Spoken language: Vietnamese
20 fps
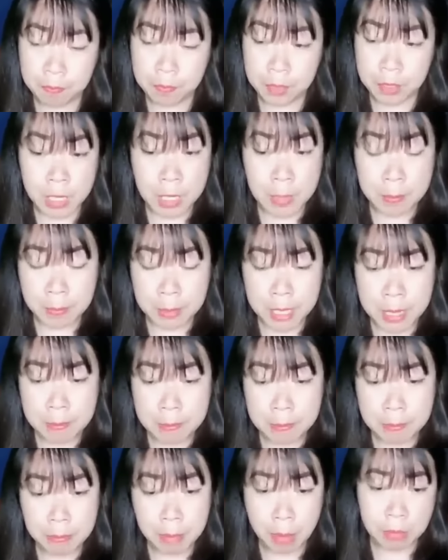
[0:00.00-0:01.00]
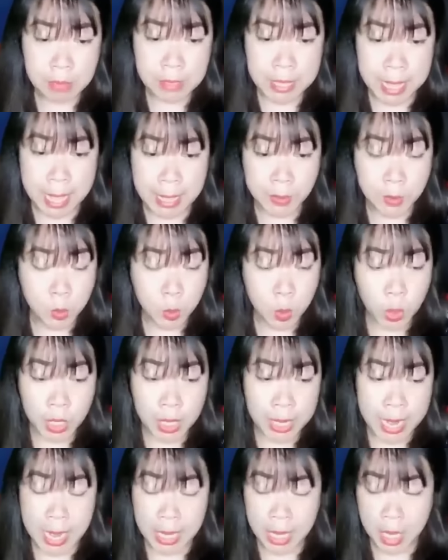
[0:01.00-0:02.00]
Tìm kiếm bóng dáng của
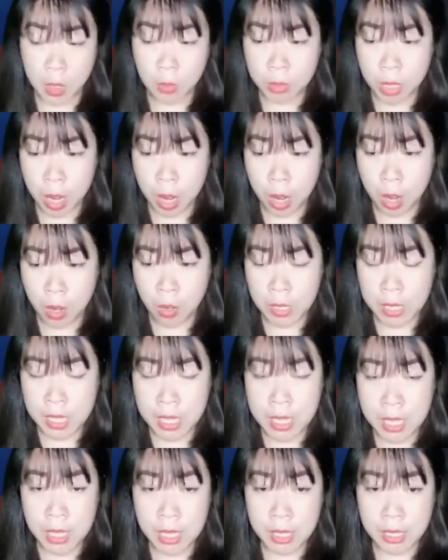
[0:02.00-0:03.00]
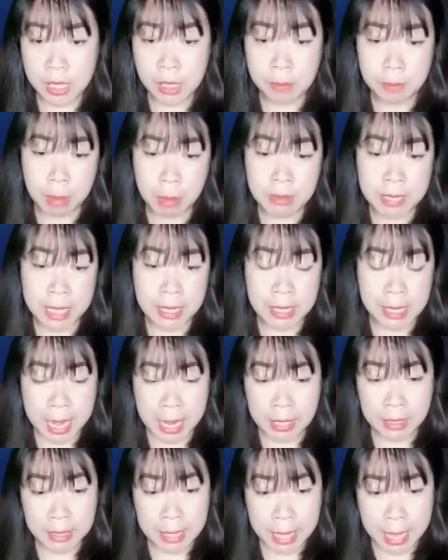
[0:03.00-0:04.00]
người đàn ông đó, nhưng bóng dáng
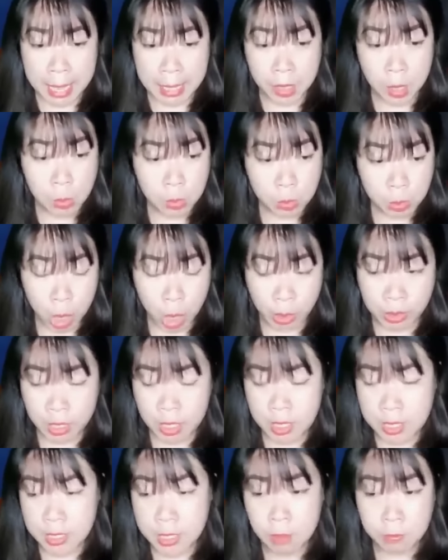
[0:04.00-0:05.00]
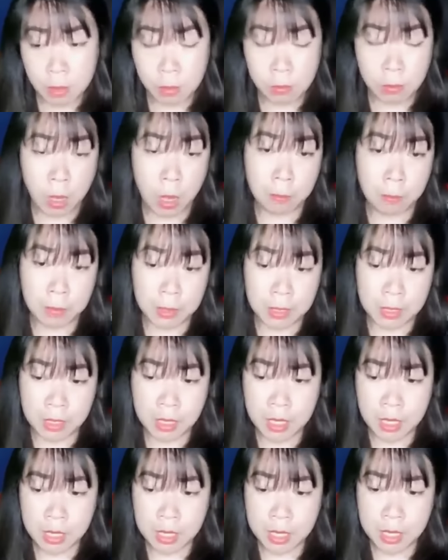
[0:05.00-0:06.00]
hắn ta không còn ở trong phòng họp nữa.
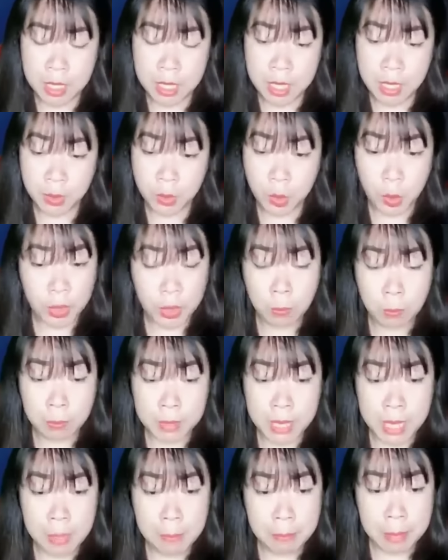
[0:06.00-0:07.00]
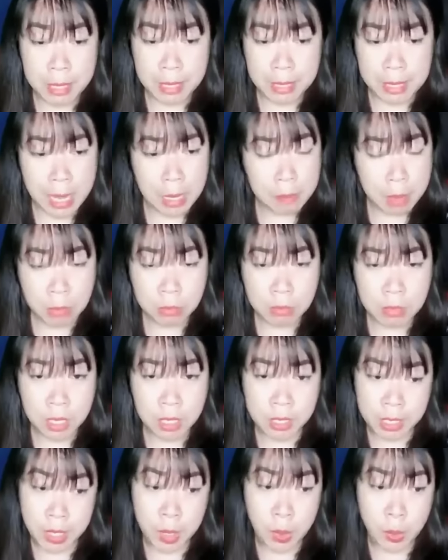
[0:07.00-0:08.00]
Tôi không biết mình đang mong
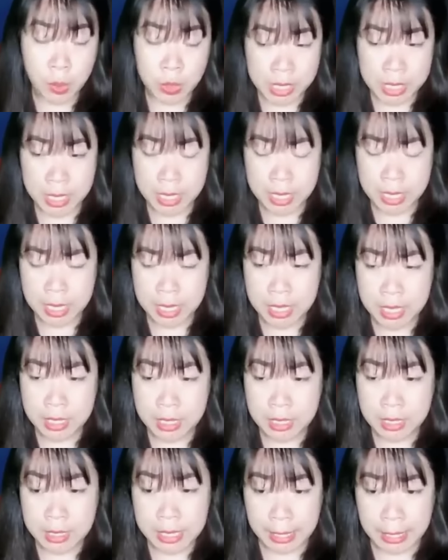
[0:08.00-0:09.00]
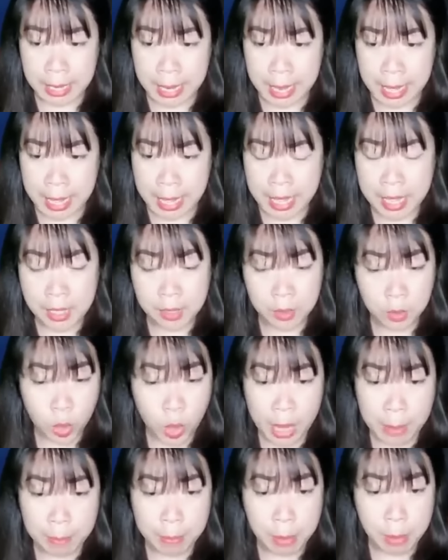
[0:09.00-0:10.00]
đợi điều gì. Chẳng lẽ tôi
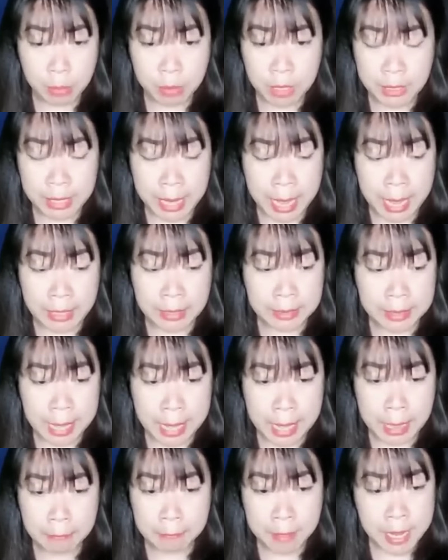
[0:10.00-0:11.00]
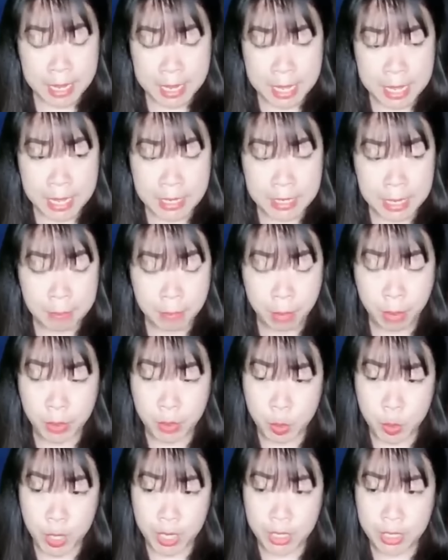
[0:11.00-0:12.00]
lại mong đợi hắn ta phát hiện ra mọi
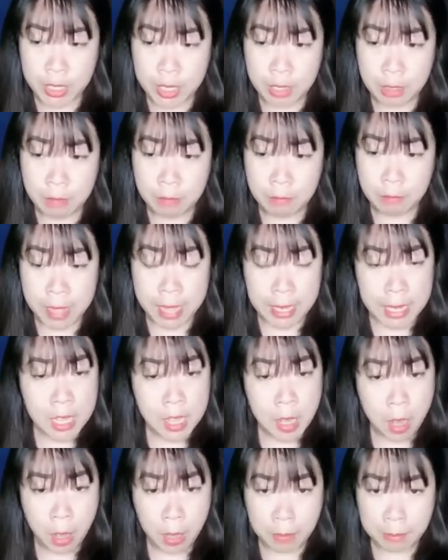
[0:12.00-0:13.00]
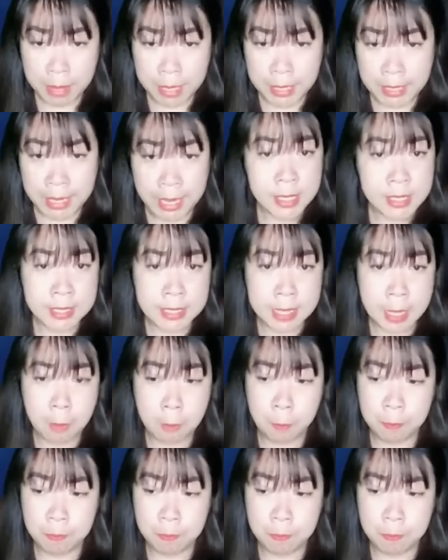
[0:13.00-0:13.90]
chuyện và đi hỏi mình hay sao?